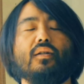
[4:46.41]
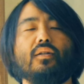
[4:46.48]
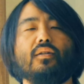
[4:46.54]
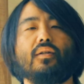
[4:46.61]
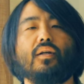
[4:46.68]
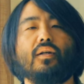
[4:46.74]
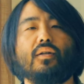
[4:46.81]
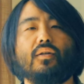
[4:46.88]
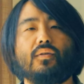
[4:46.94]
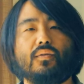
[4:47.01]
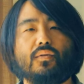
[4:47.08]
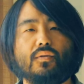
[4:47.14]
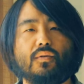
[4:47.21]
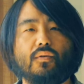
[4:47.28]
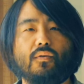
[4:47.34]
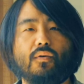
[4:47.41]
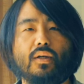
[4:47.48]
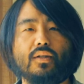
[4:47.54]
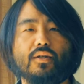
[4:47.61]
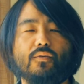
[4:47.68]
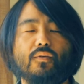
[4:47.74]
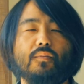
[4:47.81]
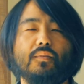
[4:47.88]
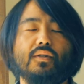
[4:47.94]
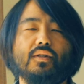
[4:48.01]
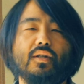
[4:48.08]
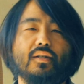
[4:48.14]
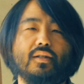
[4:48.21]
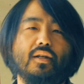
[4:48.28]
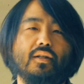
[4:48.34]
那换成我们
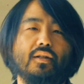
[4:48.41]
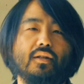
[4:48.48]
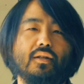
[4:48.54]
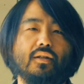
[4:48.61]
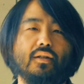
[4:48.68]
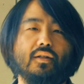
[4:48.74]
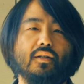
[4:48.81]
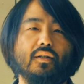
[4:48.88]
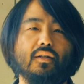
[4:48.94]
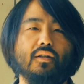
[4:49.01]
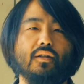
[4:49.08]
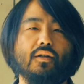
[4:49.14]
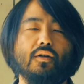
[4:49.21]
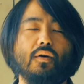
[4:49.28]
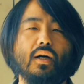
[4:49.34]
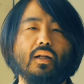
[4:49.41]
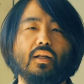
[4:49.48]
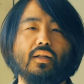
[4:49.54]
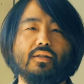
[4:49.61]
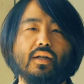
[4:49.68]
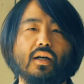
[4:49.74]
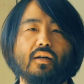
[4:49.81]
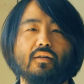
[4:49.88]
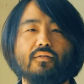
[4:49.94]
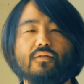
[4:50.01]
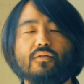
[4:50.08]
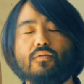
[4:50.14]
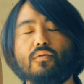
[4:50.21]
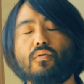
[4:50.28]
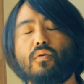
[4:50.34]
现在的话来讲，
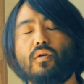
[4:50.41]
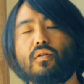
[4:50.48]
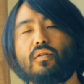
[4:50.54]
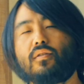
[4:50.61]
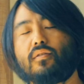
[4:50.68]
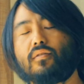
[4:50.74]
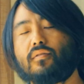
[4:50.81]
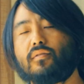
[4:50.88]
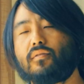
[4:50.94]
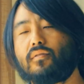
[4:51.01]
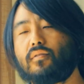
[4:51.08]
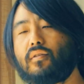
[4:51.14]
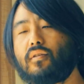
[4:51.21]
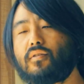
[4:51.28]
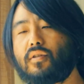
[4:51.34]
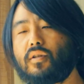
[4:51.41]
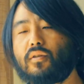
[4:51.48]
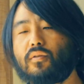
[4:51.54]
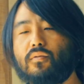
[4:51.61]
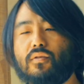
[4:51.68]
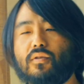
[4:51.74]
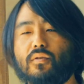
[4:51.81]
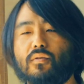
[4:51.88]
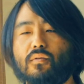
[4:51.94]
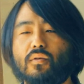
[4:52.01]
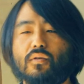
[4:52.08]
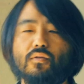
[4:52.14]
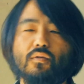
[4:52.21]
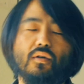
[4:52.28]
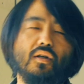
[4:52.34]
就是说，这个东西如
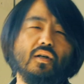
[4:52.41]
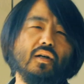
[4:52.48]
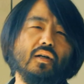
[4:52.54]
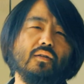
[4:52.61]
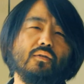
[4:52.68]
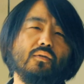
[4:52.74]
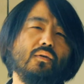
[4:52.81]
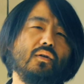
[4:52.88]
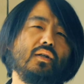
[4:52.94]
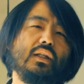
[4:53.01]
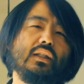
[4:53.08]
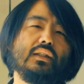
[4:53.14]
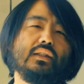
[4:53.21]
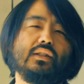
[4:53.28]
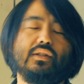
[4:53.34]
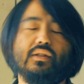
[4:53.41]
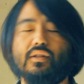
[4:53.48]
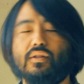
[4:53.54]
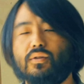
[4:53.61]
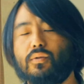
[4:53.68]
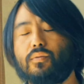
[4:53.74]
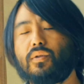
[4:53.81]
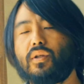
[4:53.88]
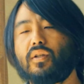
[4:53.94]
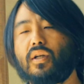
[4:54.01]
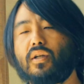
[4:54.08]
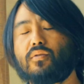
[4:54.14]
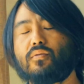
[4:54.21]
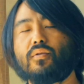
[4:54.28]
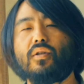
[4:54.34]
果说很多人群体
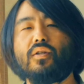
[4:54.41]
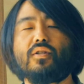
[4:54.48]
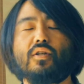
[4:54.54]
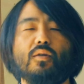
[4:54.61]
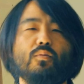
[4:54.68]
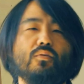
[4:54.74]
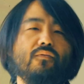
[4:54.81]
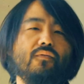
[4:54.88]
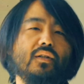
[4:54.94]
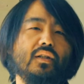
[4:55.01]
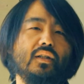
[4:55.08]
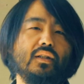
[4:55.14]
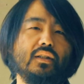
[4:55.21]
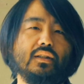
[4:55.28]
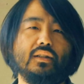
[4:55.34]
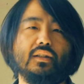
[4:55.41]
当中的一少部分人，